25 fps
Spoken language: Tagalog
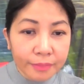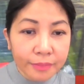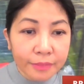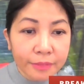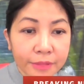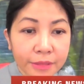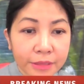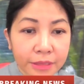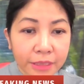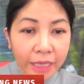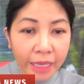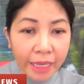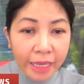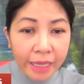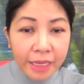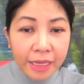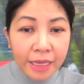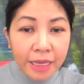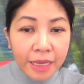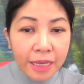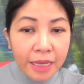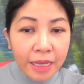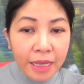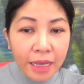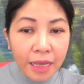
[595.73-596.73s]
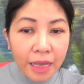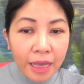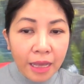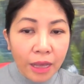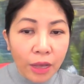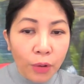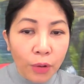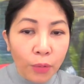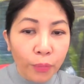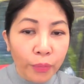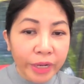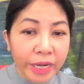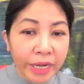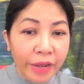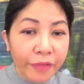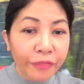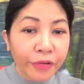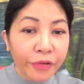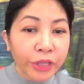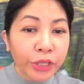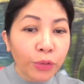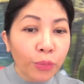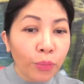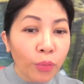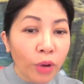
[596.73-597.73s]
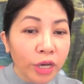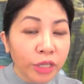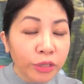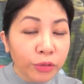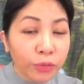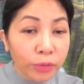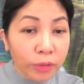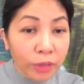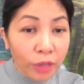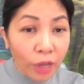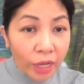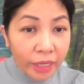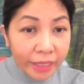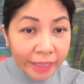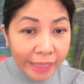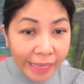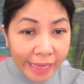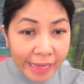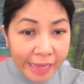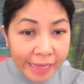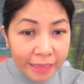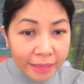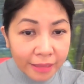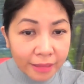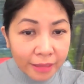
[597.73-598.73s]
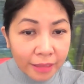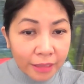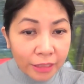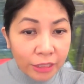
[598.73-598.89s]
okay, Whenever you want to log in,